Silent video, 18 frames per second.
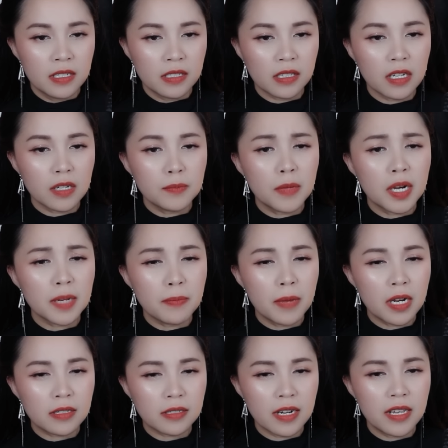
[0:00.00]
Tân mới
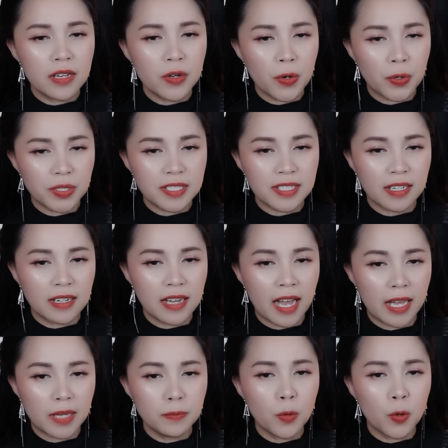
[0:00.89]
bớt đi nỗi sợ
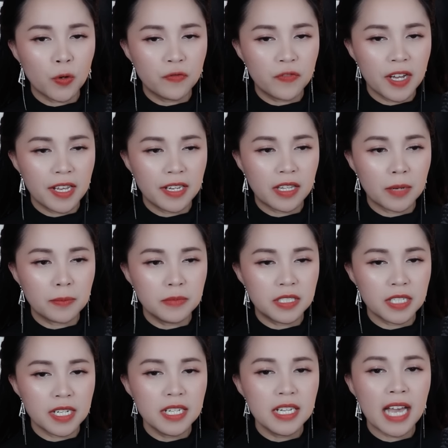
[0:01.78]
hãi bủa vây tâm
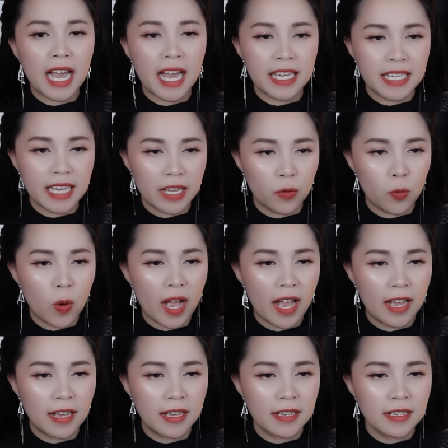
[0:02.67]
trí hai ngày
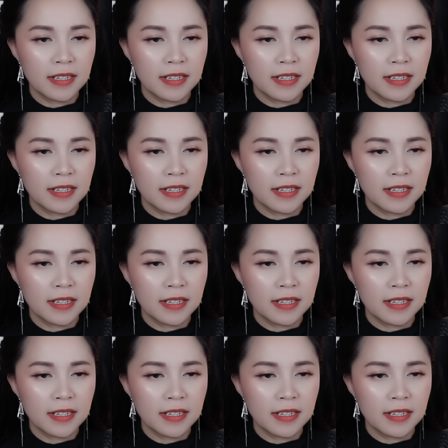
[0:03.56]
qua.